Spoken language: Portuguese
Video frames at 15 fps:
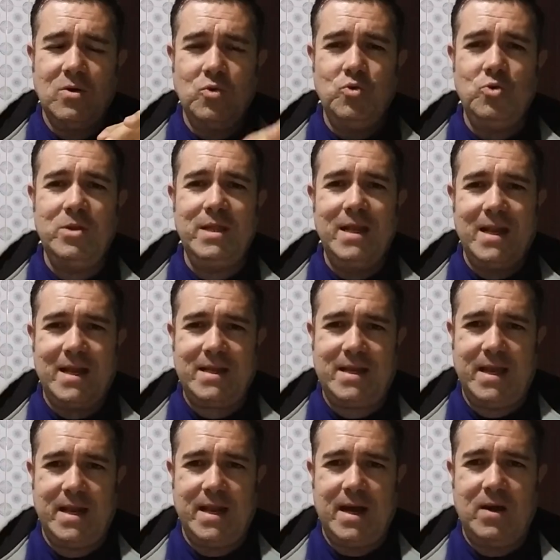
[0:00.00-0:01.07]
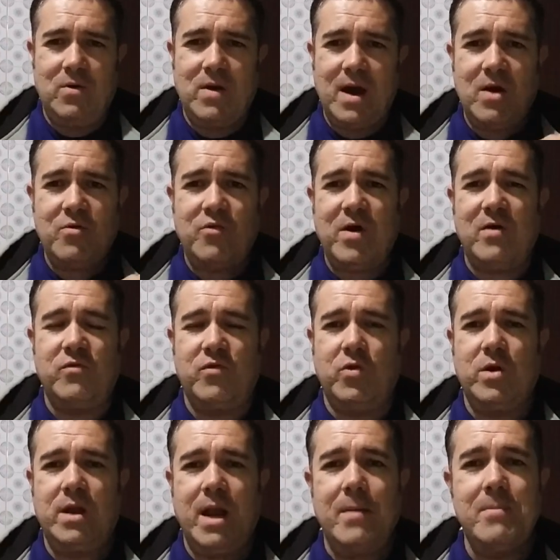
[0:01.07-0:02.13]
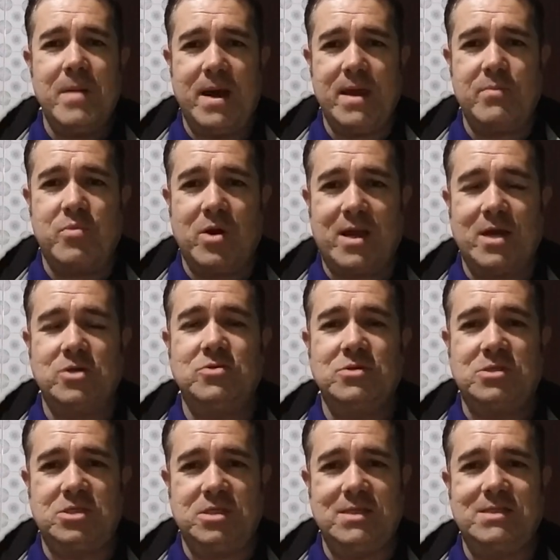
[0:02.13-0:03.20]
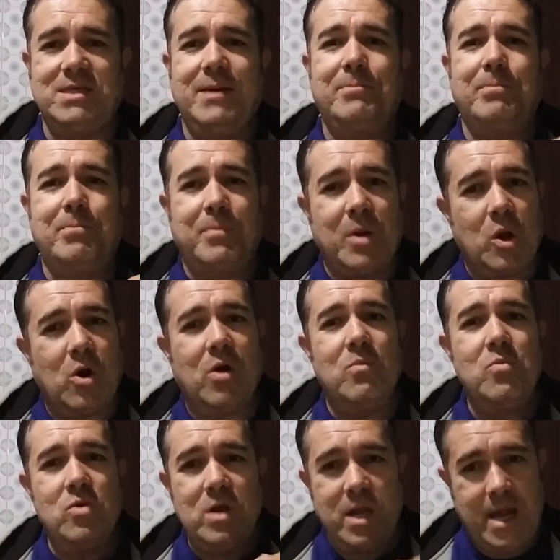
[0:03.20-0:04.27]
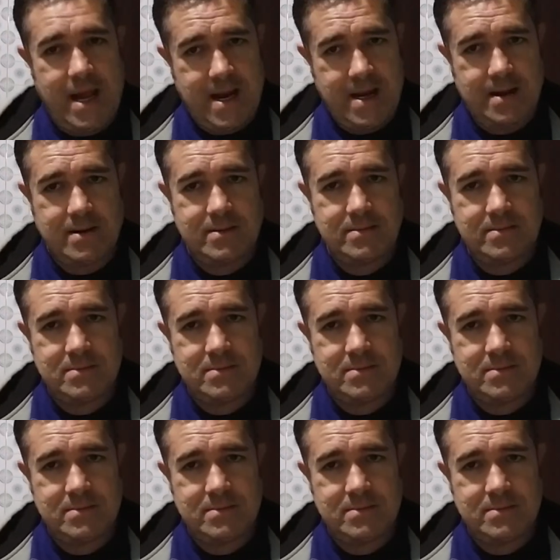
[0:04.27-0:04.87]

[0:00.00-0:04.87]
unilateral a favor da mãe, porque a justiça é pró-mulher.